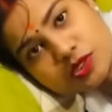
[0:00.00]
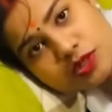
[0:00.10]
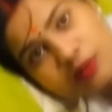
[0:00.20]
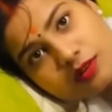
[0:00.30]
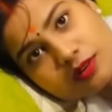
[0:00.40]

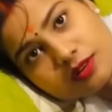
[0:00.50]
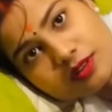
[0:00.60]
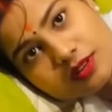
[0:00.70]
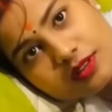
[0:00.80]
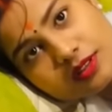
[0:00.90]
सकते
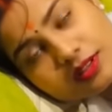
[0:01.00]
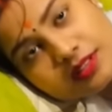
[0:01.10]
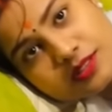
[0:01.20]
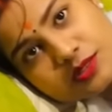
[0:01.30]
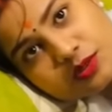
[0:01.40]
हैं
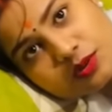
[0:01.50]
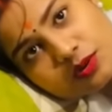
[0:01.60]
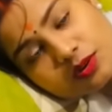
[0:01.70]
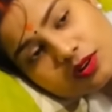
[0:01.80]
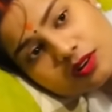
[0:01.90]
रेस्ट लो
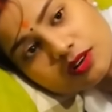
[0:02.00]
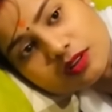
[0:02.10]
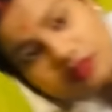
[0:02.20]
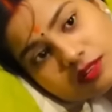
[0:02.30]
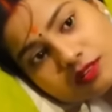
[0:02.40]

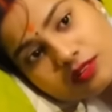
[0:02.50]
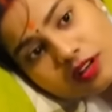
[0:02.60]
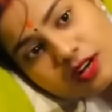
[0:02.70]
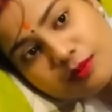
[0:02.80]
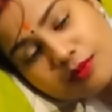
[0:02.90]
और
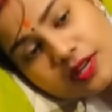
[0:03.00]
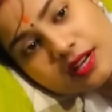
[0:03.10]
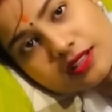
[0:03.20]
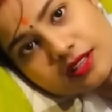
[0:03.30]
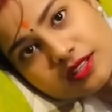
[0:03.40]
हम
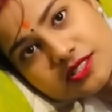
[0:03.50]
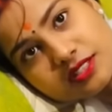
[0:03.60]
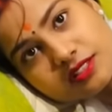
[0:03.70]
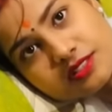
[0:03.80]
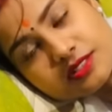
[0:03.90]
बना देंगे
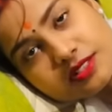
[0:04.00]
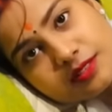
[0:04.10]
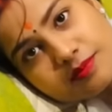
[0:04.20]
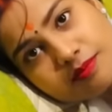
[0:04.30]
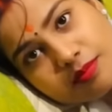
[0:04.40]
जल्दी से
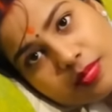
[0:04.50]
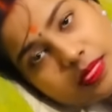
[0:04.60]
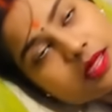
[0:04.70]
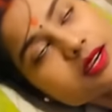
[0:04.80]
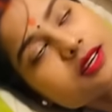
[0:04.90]

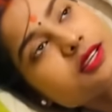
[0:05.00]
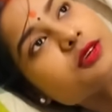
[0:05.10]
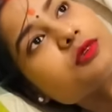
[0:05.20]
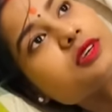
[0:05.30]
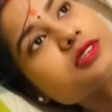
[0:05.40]

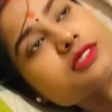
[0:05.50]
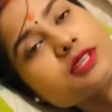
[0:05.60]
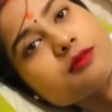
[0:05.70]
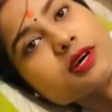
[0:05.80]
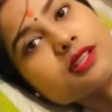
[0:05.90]
क्योंकि
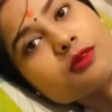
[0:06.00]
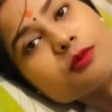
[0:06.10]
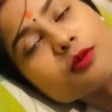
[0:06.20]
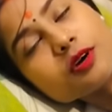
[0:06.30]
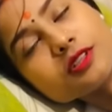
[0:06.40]
सही बात है वो
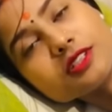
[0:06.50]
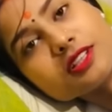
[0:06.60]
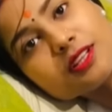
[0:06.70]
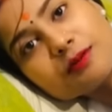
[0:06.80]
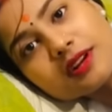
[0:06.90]
बहुत
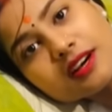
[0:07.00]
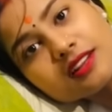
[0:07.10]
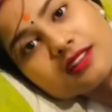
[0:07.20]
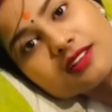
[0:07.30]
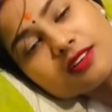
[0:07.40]
जल्दी बना
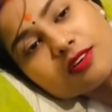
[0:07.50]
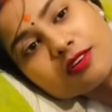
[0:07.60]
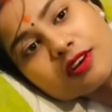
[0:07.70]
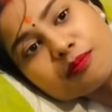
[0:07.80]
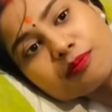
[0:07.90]
लेती है और
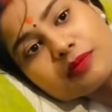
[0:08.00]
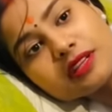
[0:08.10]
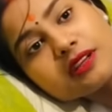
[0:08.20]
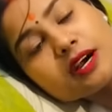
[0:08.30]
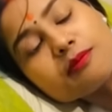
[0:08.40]
हम
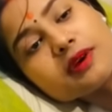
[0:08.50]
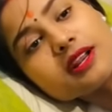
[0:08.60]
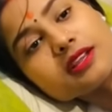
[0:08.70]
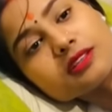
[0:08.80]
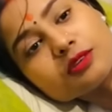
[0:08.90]
मेरे हम
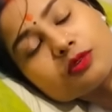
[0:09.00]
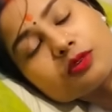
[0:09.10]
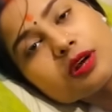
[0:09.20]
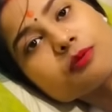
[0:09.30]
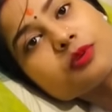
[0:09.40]
बनाते तो
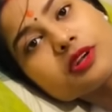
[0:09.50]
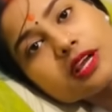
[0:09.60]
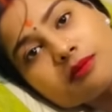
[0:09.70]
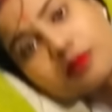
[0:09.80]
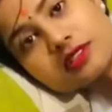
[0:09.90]
थोड़ा हमको
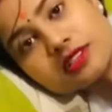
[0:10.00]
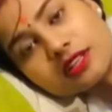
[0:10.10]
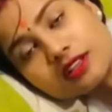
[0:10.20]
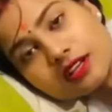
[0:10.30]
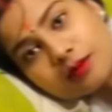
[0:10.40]
टाइम लग
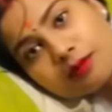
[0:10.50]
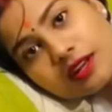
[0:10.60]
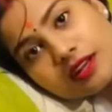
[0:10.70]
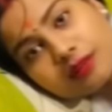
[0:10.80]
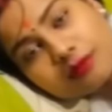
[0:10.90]
जाता है
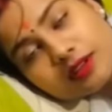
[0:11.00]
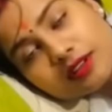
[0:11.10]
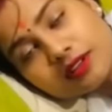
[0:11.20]
बनाने में